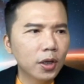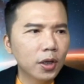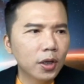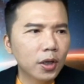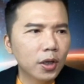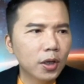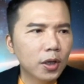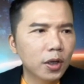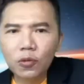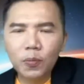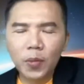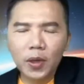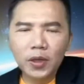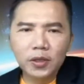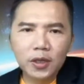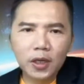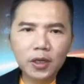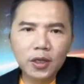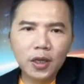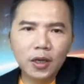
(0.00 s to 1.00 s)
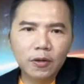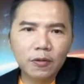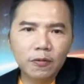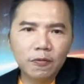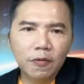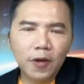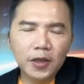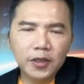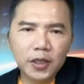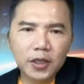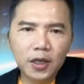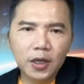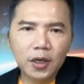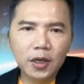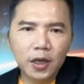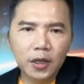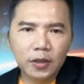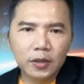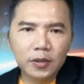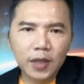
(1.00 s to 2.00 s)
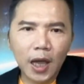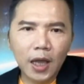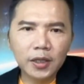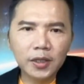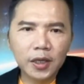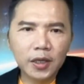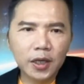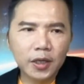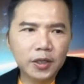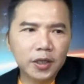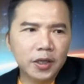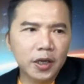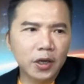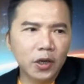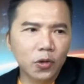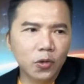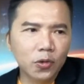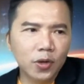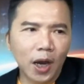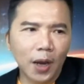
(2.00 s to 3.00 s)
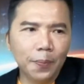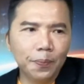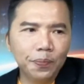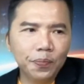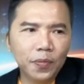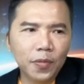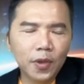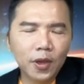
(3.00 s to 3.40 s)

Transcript: 在欧洲本身呢发生了很大型的禽流感，